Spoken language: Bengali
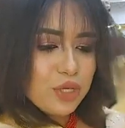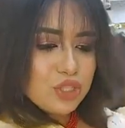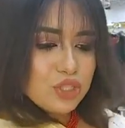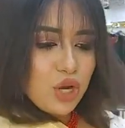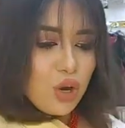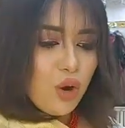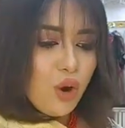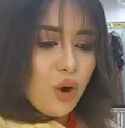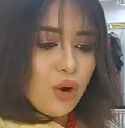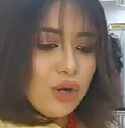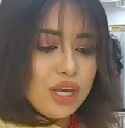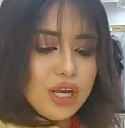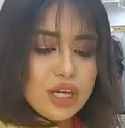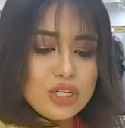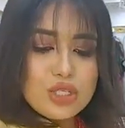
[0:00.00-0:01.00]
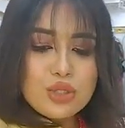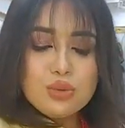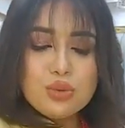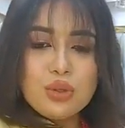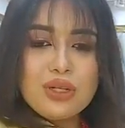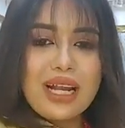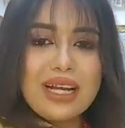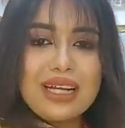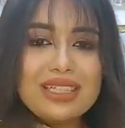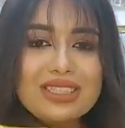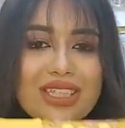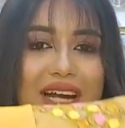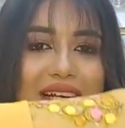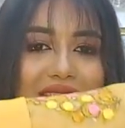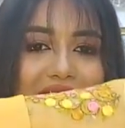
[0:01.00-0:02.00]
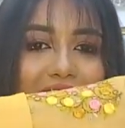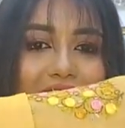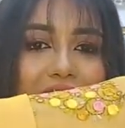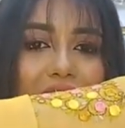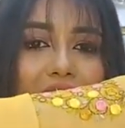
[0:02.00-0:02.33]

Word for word: পিস সহ অনেক সুন্দর দেখেন শাড়িটা